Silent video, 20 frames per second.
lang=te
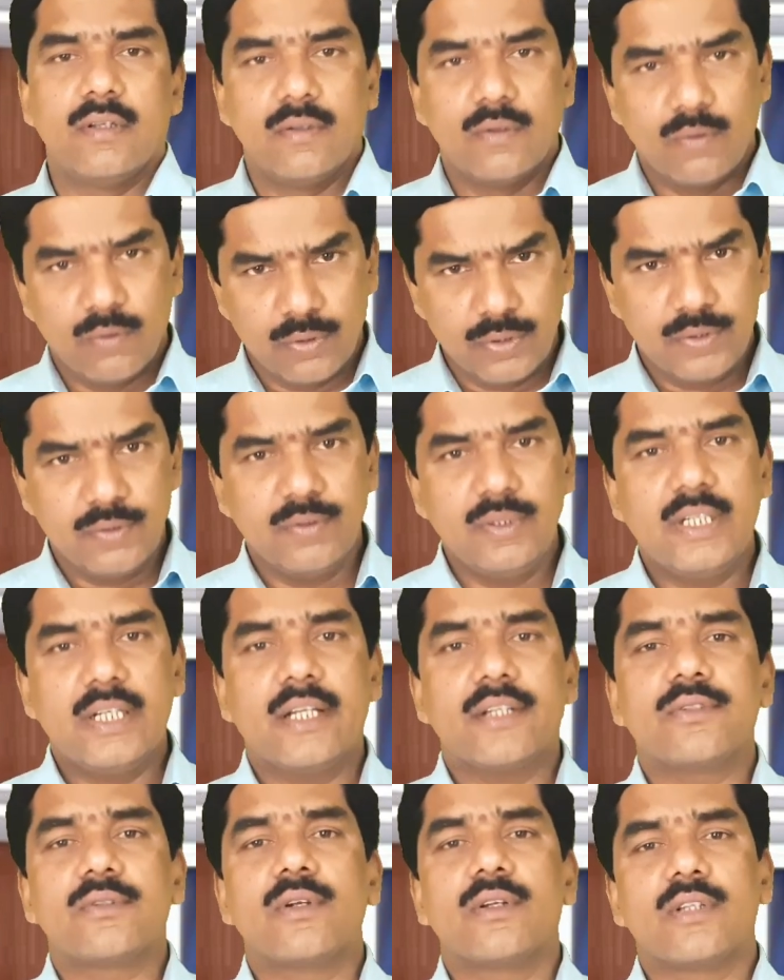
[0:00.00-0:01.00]
ఓ యూనిట్
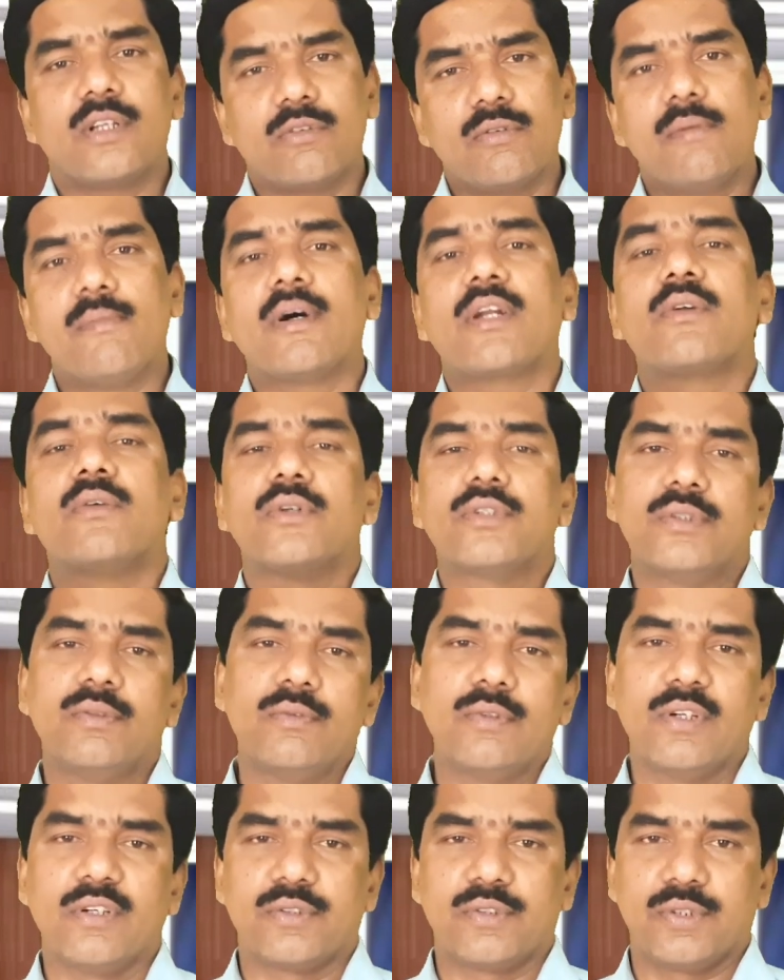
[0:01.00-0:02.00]
టెస్ట్లో తక్కువ మార్కులు వచ్చి
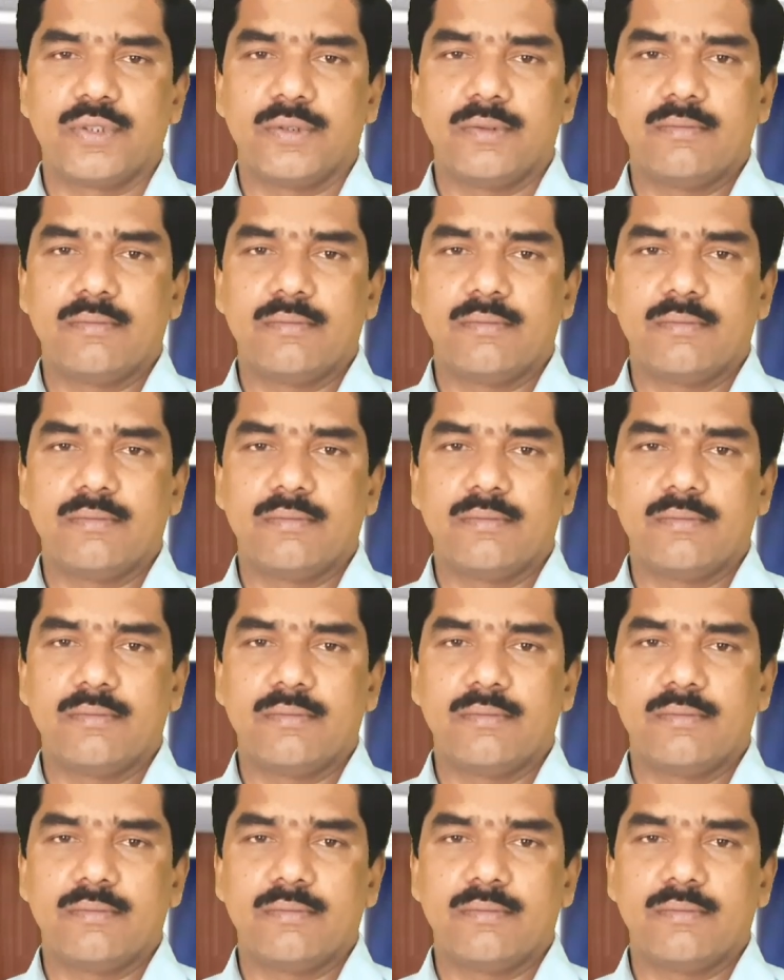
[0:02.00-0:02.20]
ఉండొచ్చు